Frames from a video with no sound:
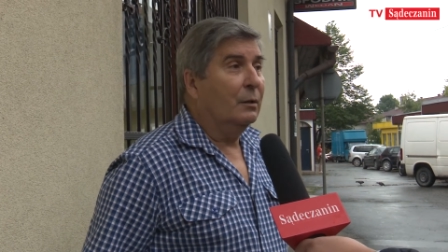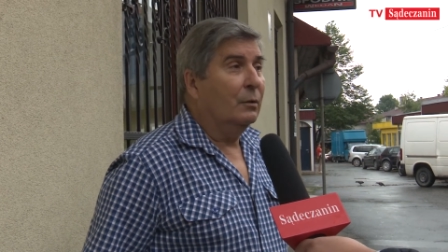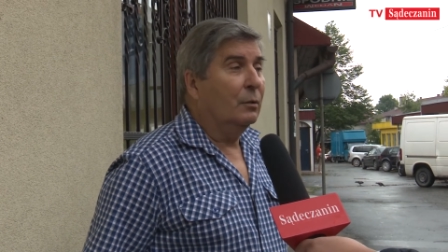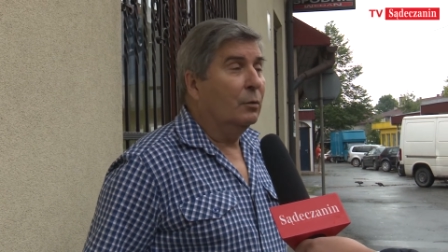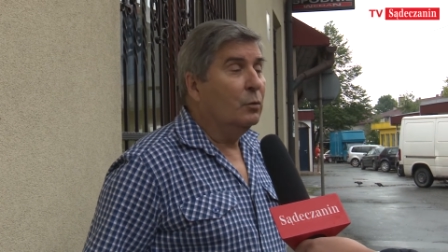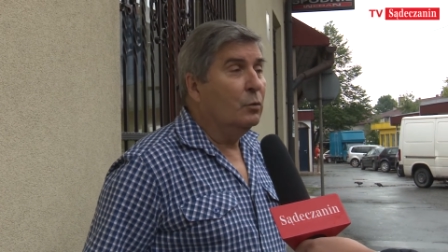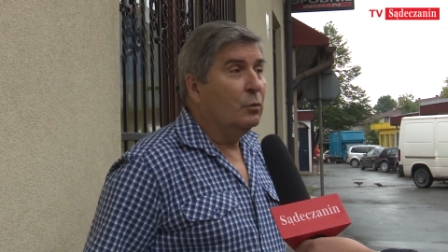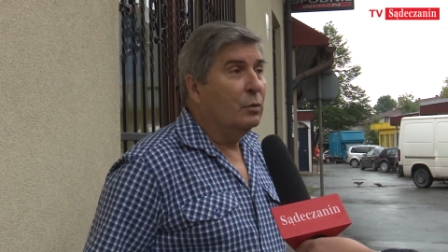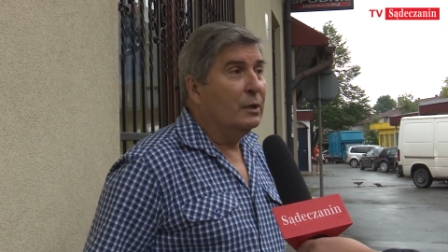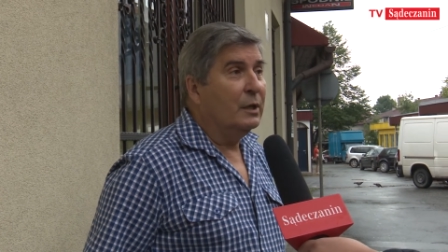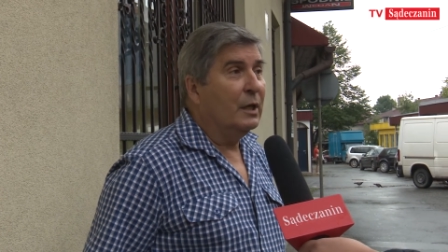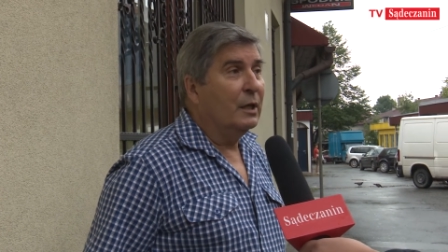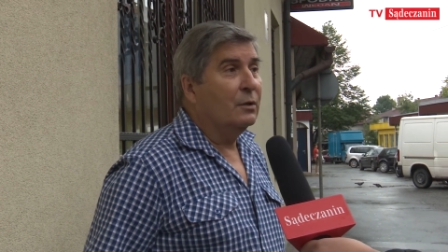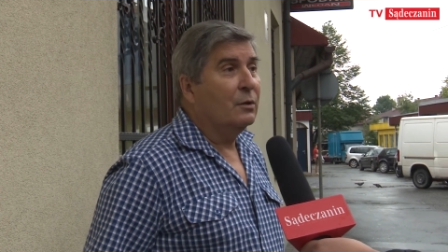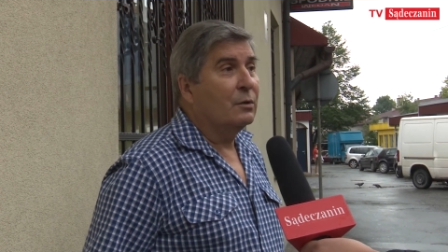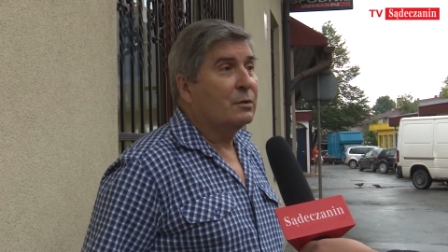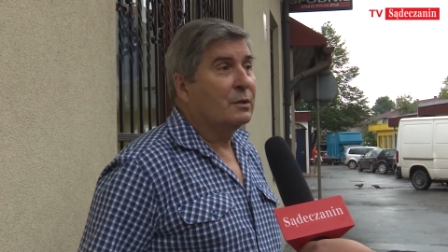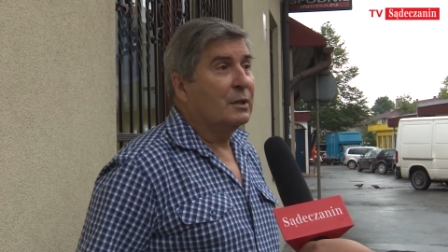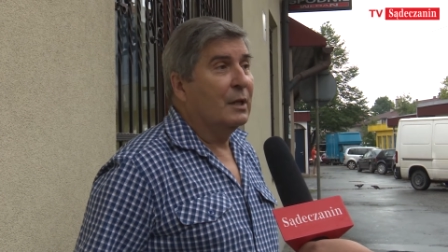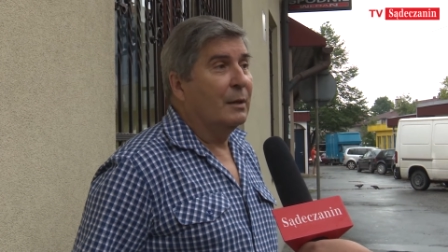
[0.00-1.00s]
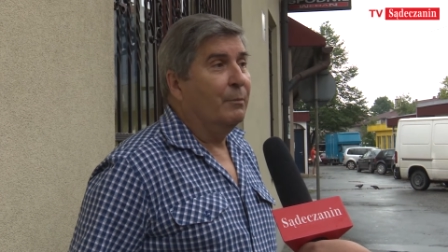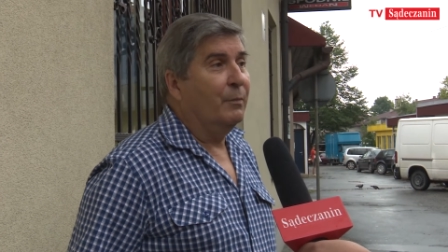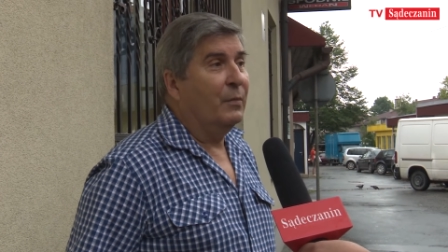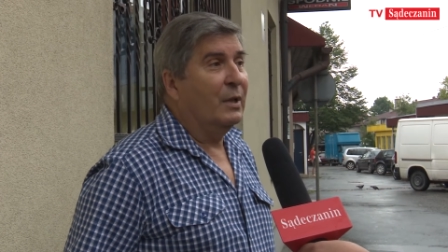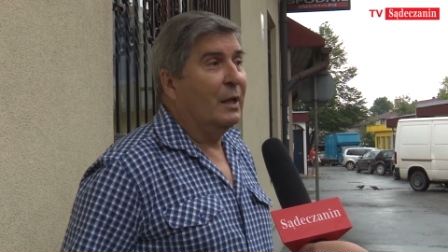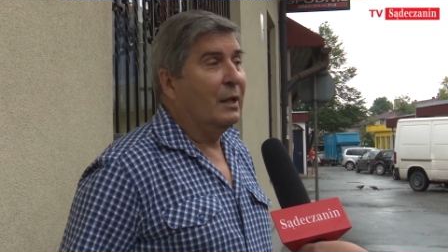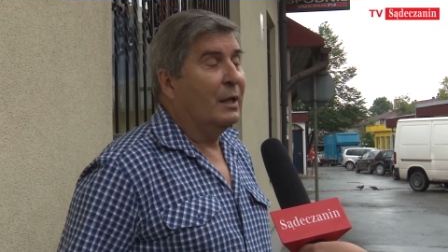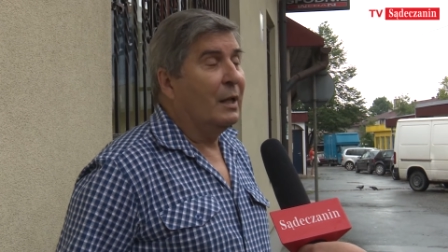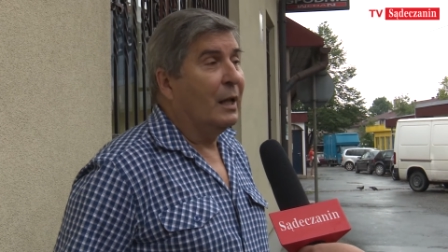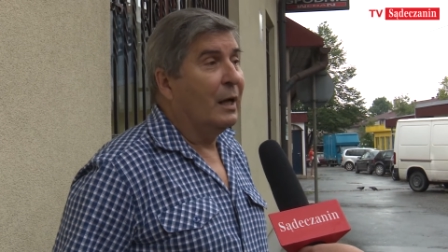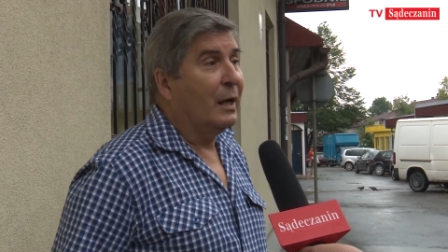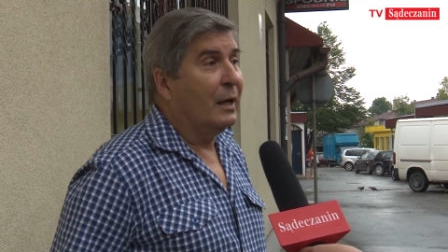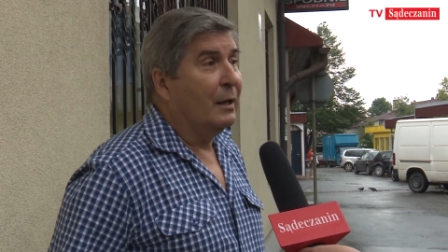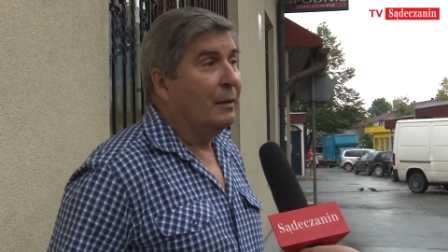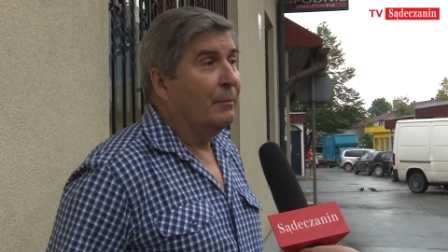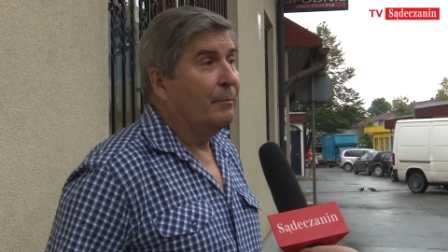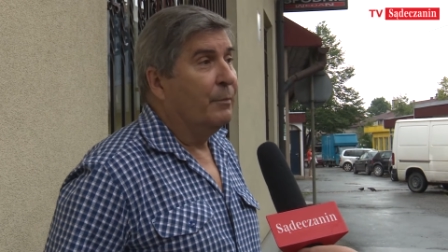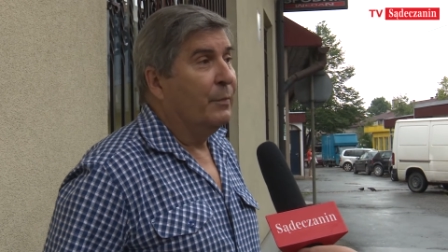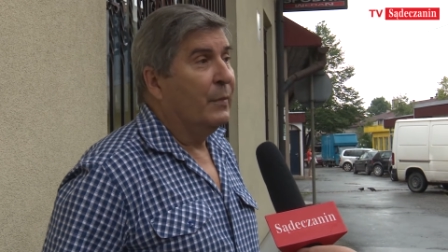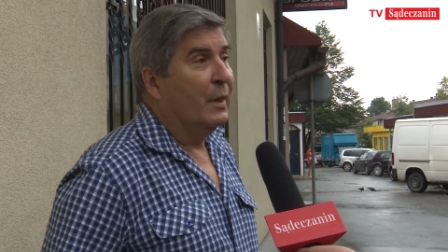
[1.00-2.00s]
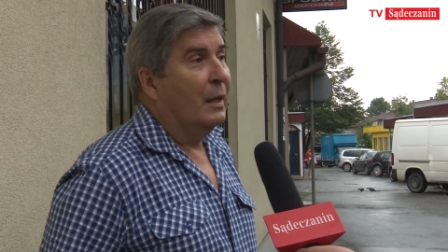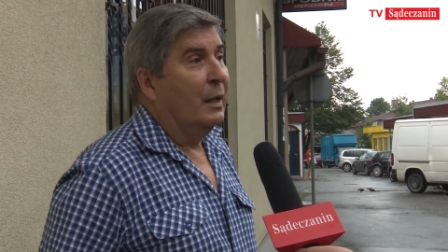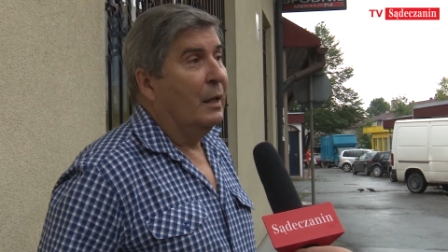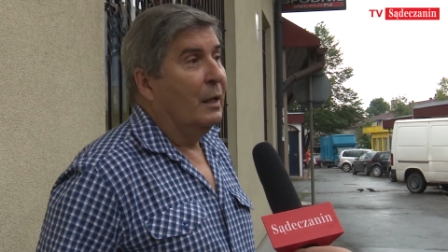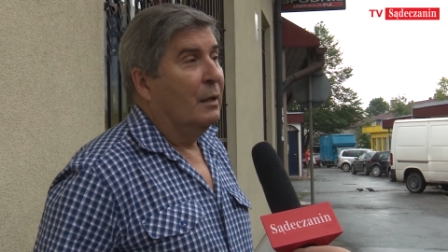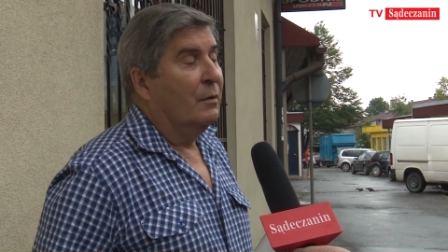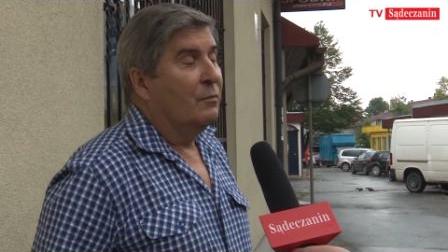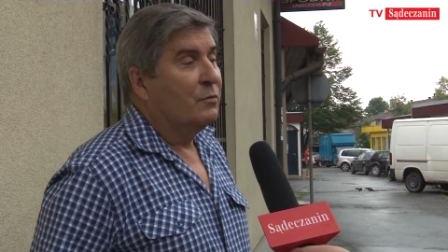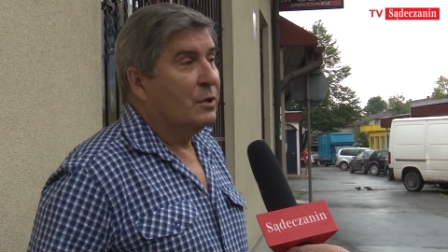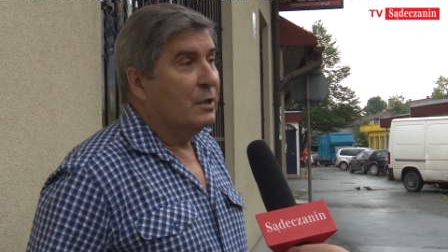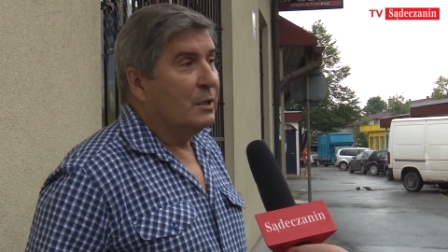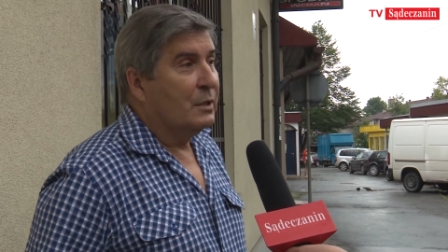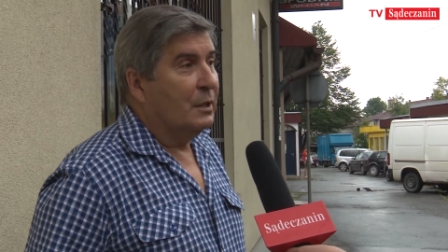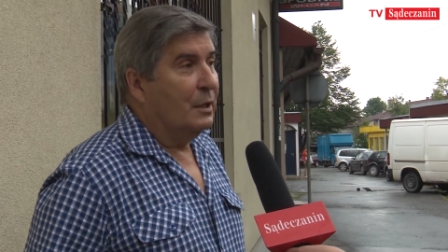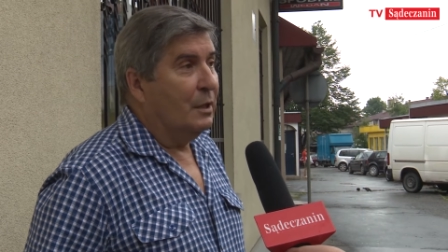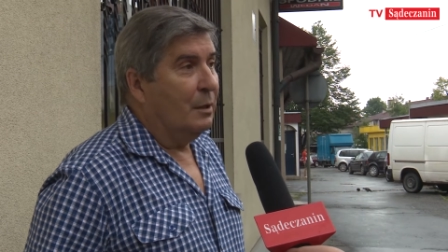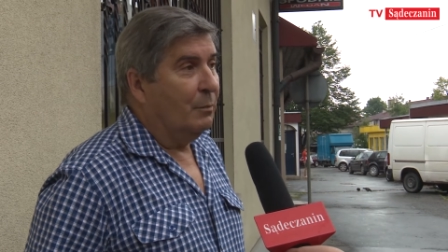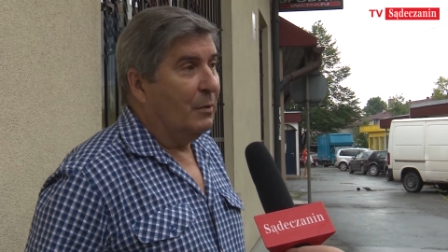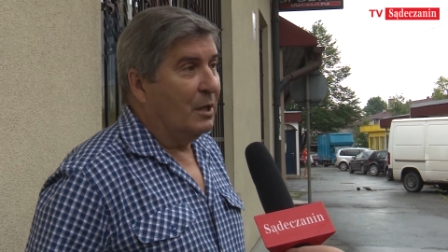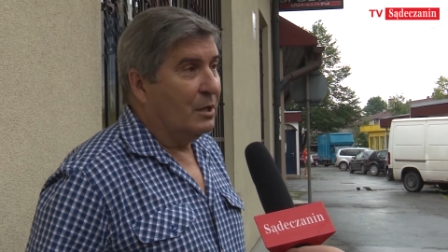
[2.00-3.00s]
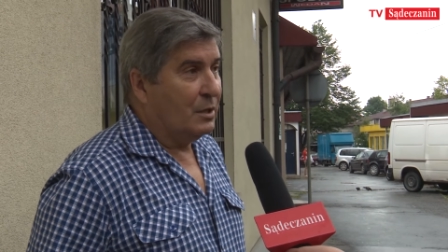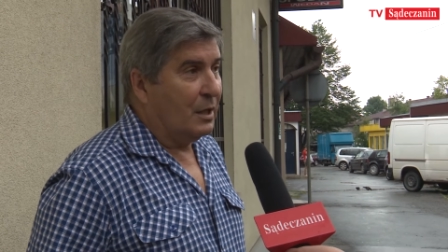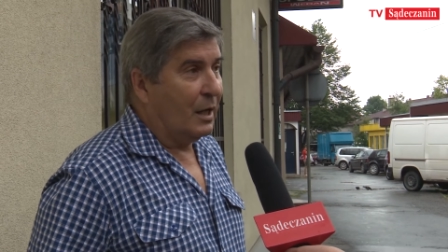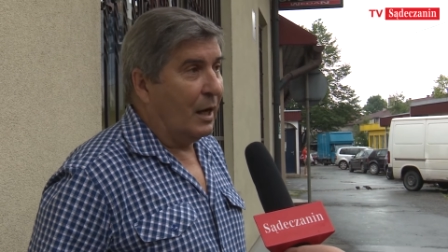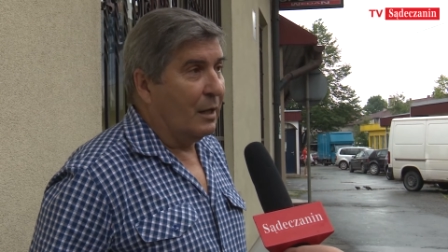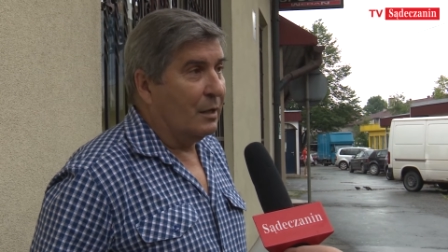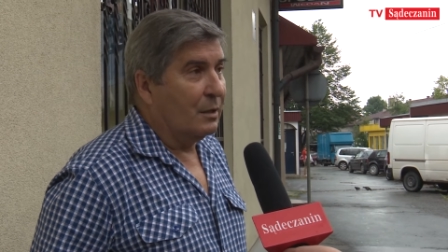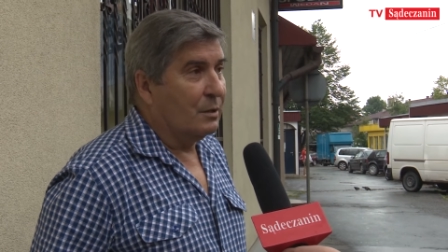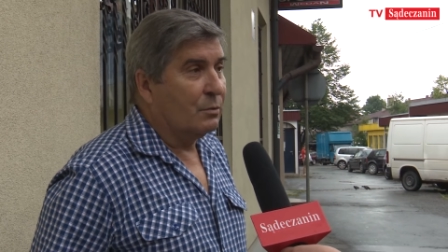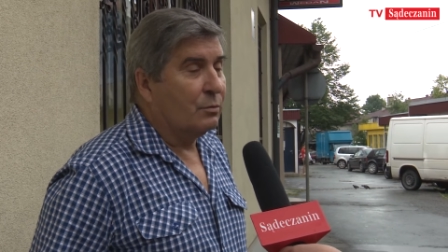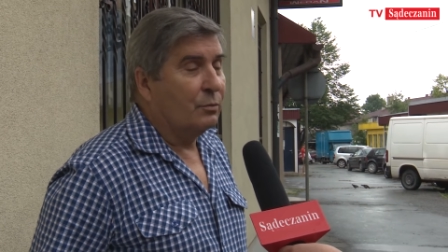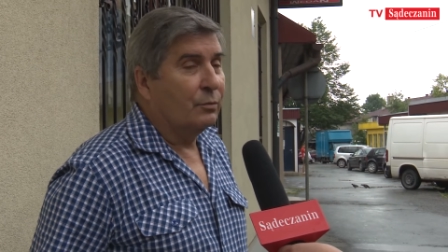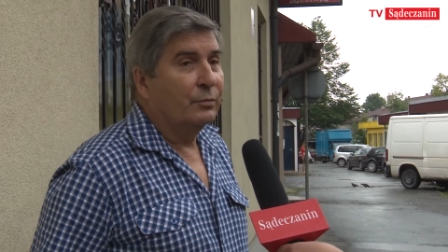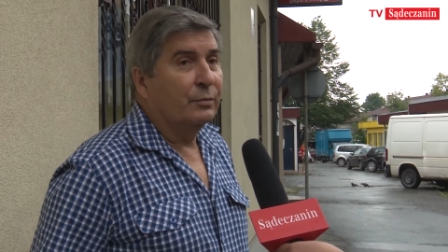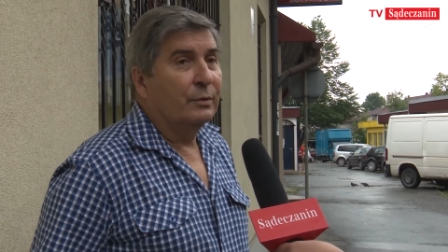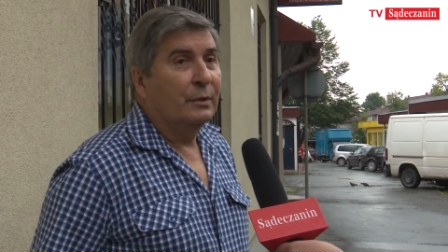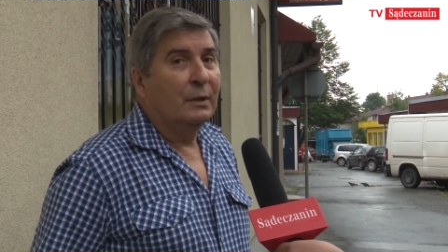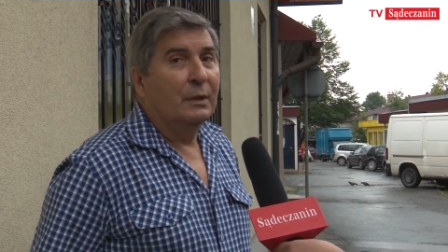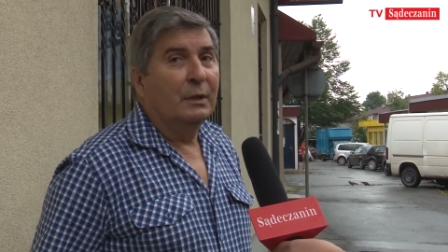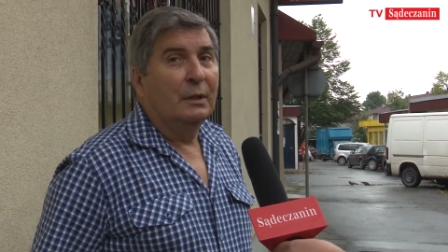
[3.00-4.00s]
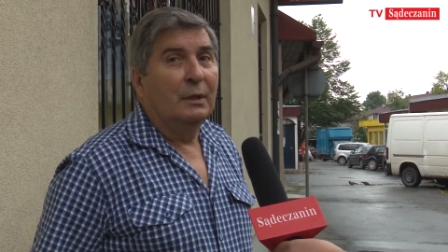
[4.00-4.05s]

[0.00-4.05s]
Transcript: ogólnie dostępne dla wszystkich mieszkańców.